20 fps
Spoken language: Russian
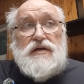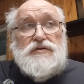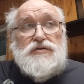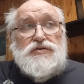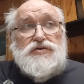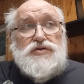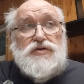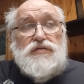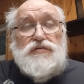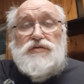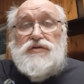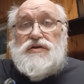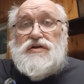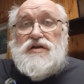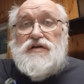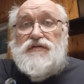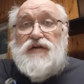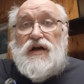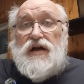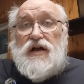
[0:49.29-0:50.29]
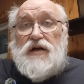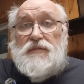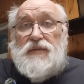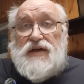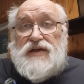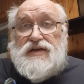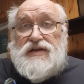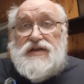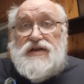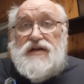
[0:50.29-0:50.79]
существует
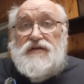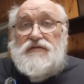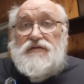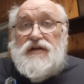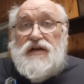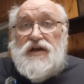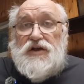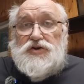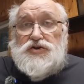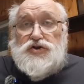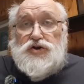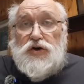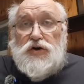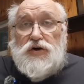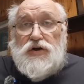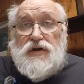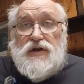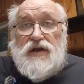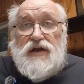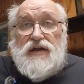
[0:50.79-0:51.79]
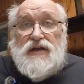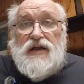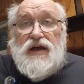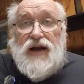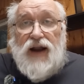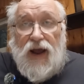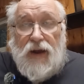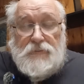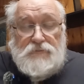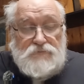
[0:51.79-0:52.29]
сверхмассивная черная
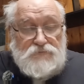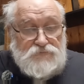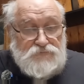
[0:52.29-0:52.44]
дыра.